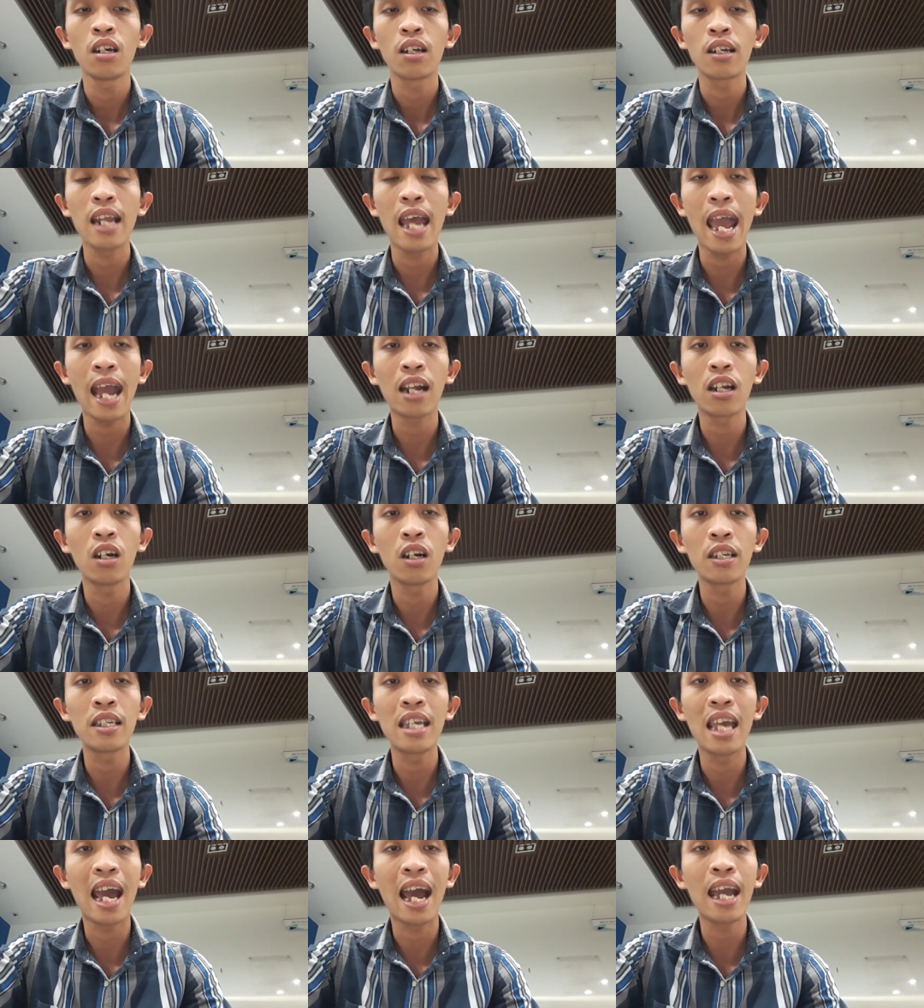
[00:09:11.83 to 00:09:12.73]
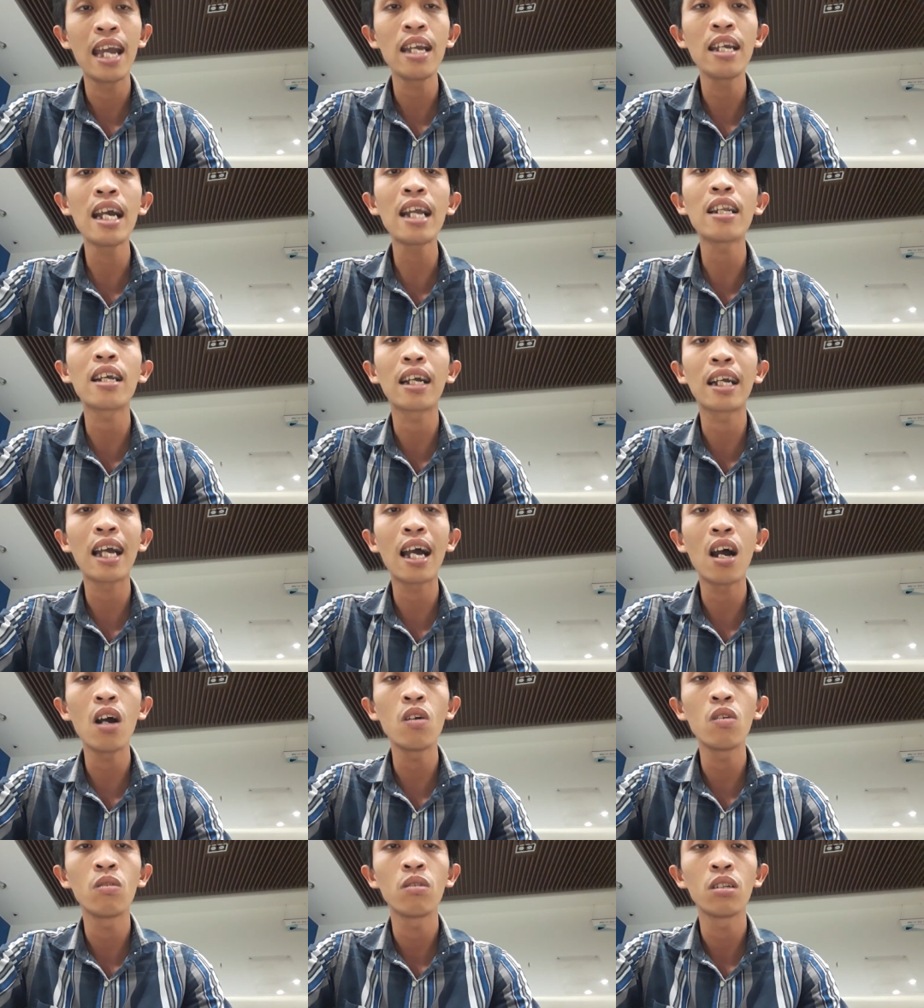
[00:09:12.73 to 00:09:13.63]
đạt được giải rất là
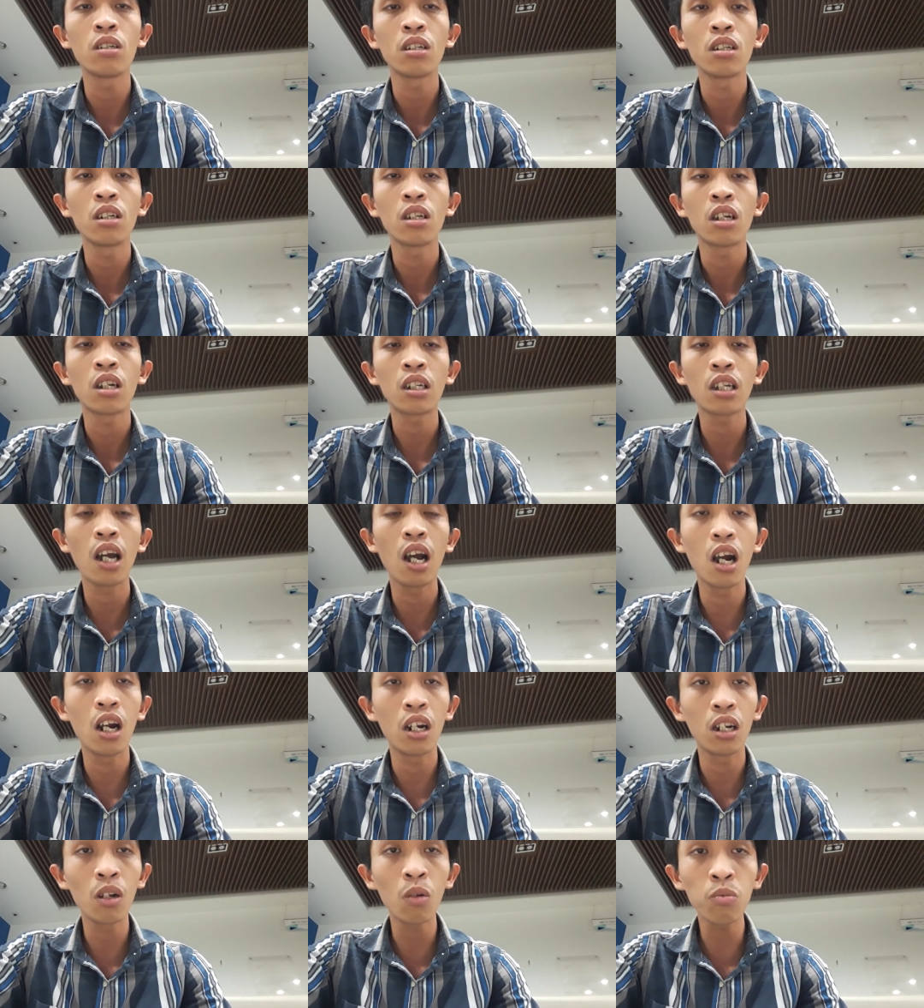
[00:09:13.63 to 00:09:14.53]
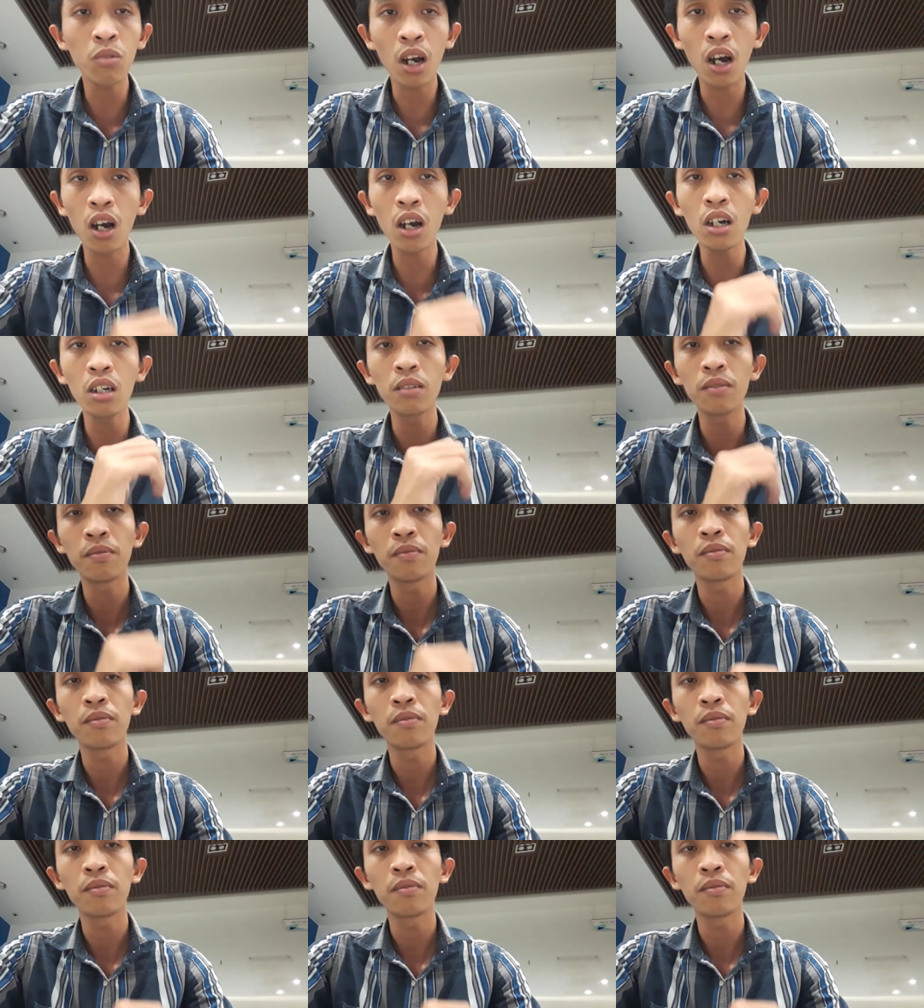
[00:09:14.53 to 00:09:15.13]
cao từ lúc đó